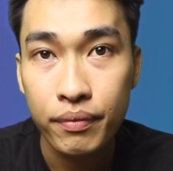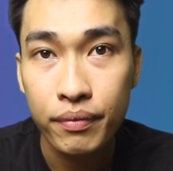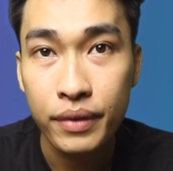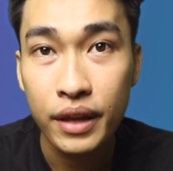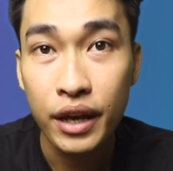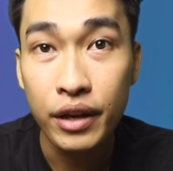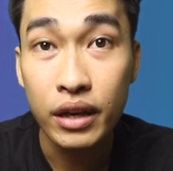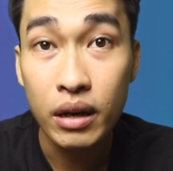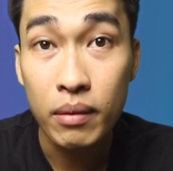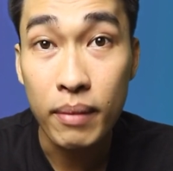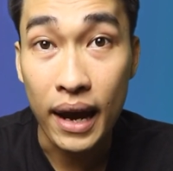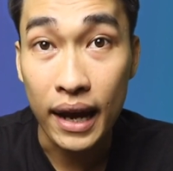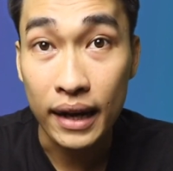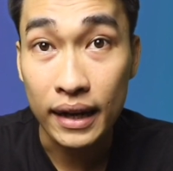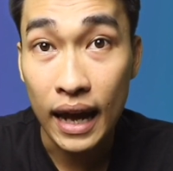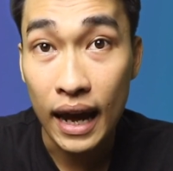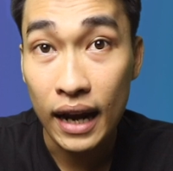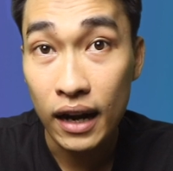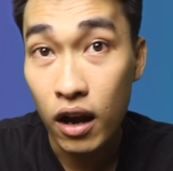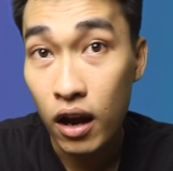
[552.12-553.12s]
nếu như bạn
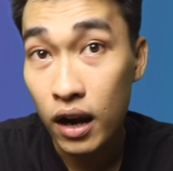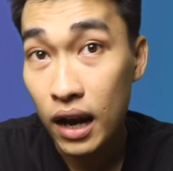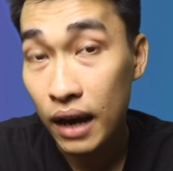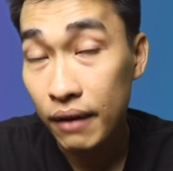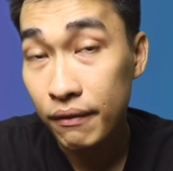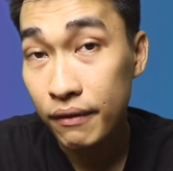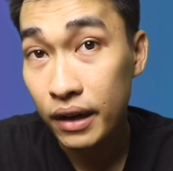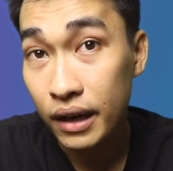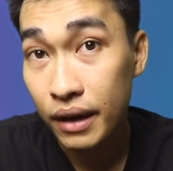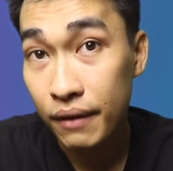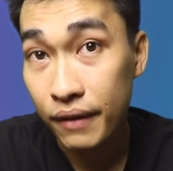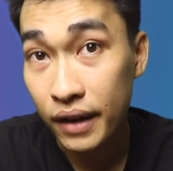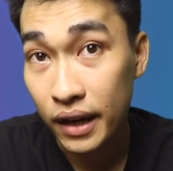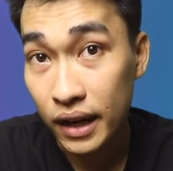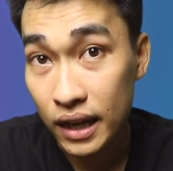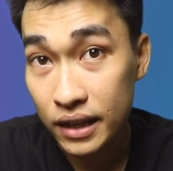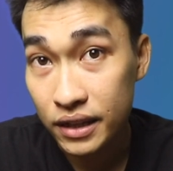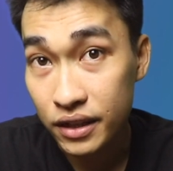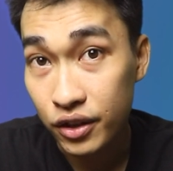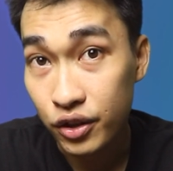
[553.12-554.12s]
đang lo lắng về cái việc
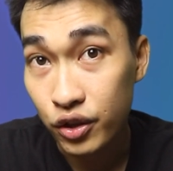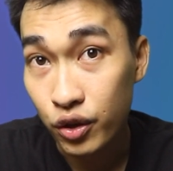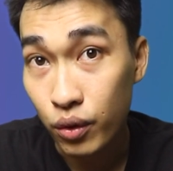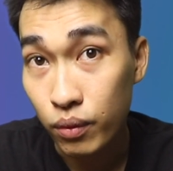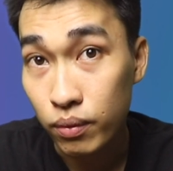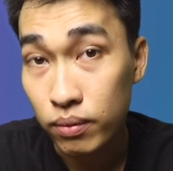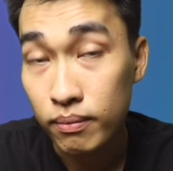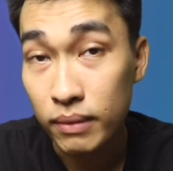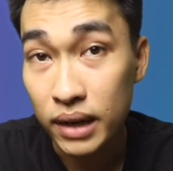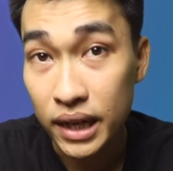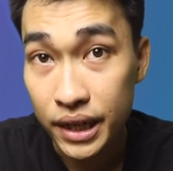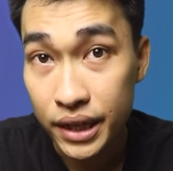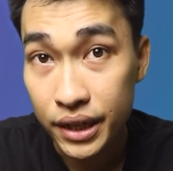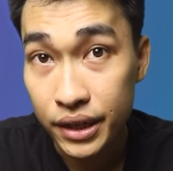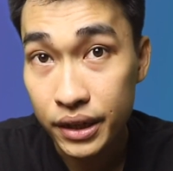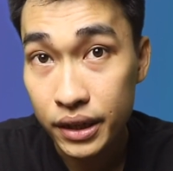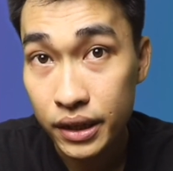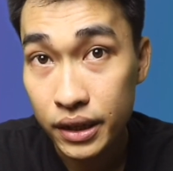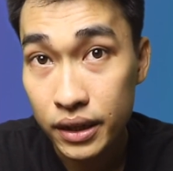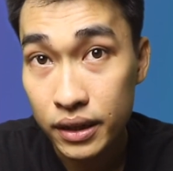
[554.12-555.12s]
là sử dụng bình
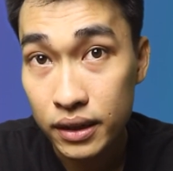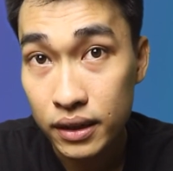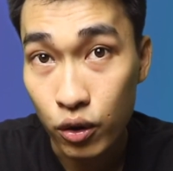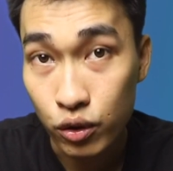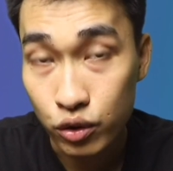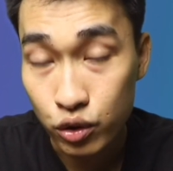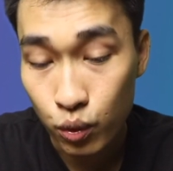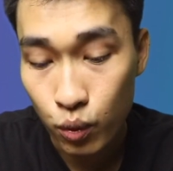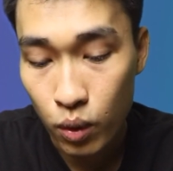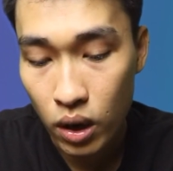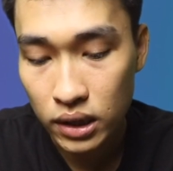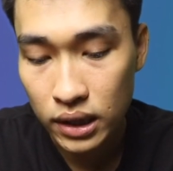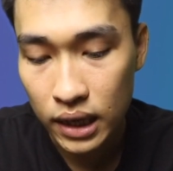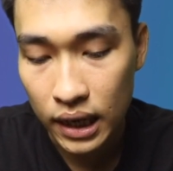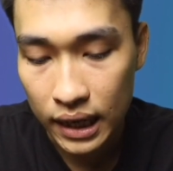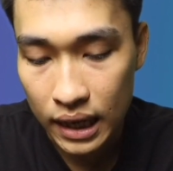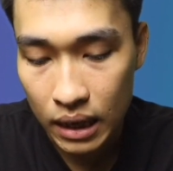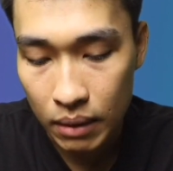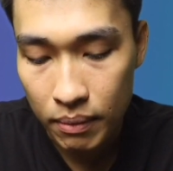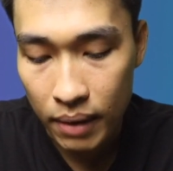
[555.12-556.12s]
nước của Trung Quốc,
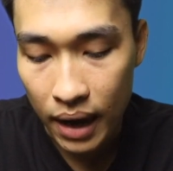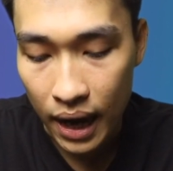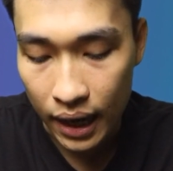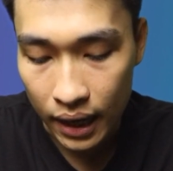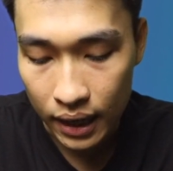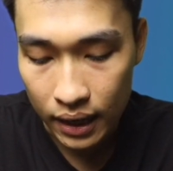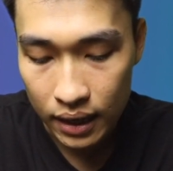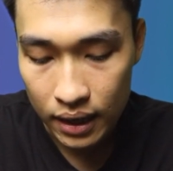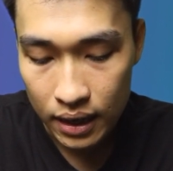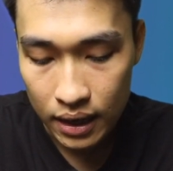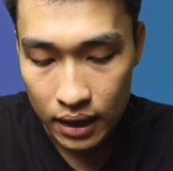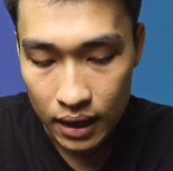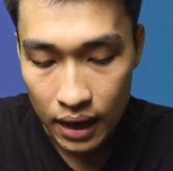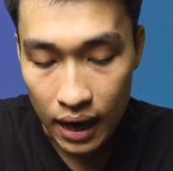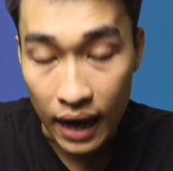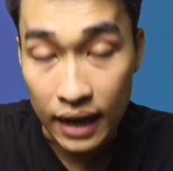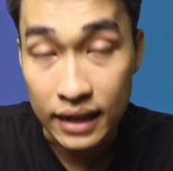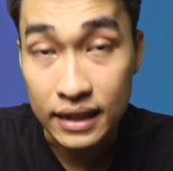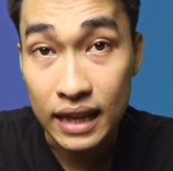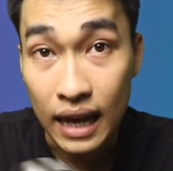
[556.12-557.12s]
thì các bạn
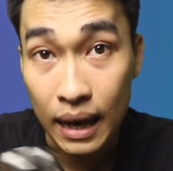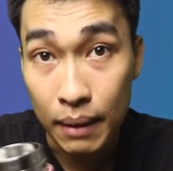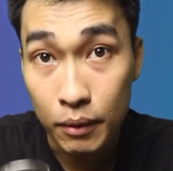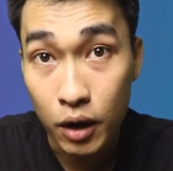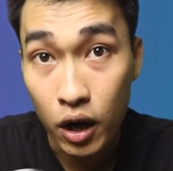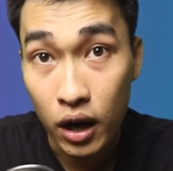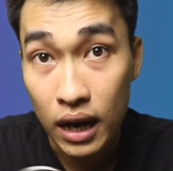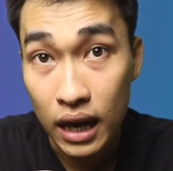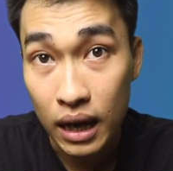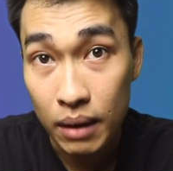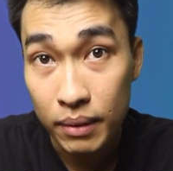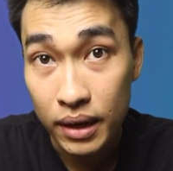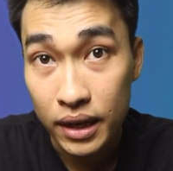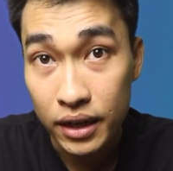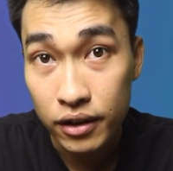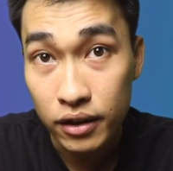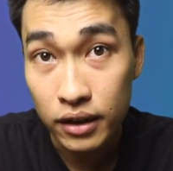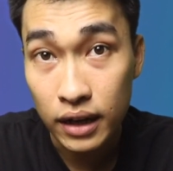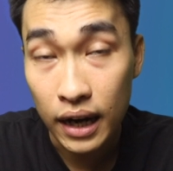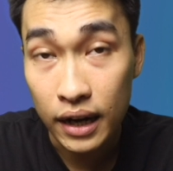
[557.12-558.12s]
hãy xem coi là cái bình
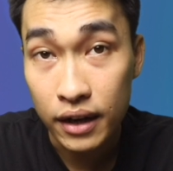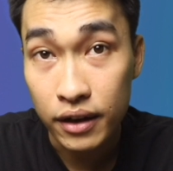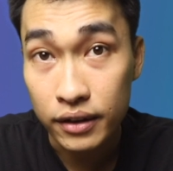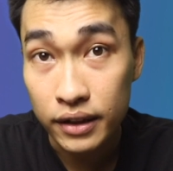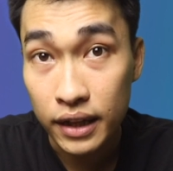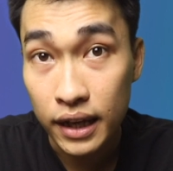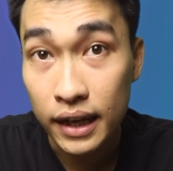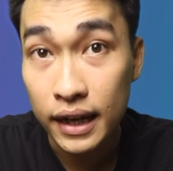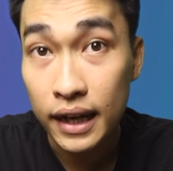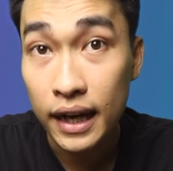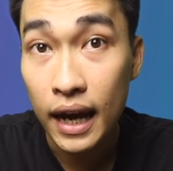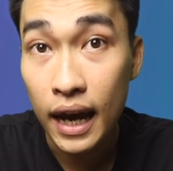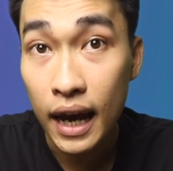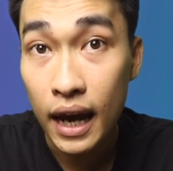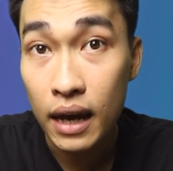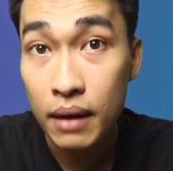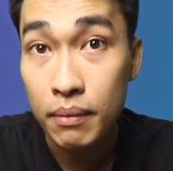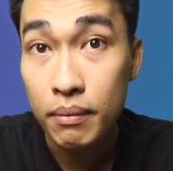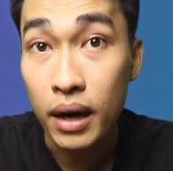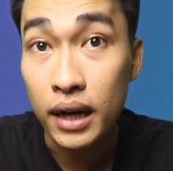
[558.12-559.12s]
nước này được thiết
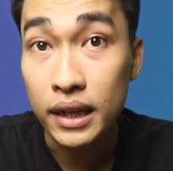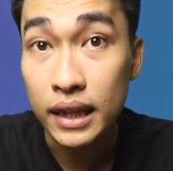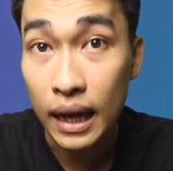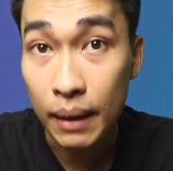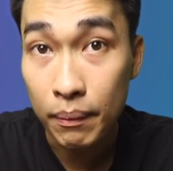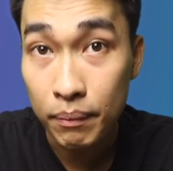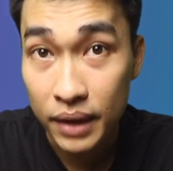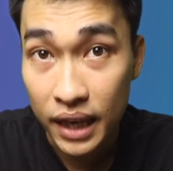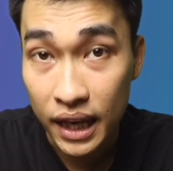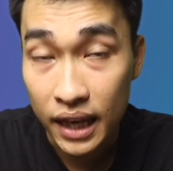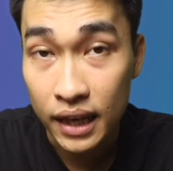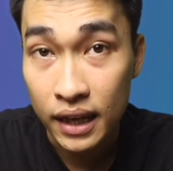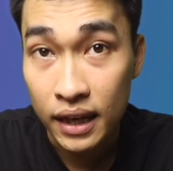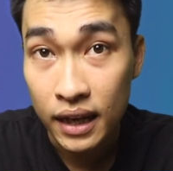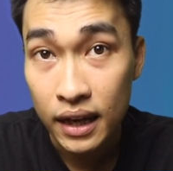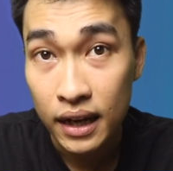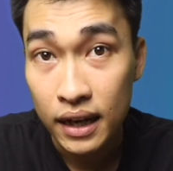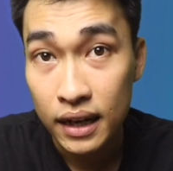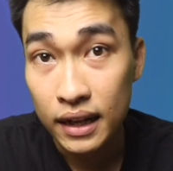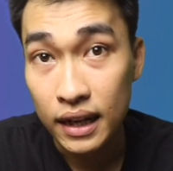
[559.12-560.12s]
kế bởi thép gì.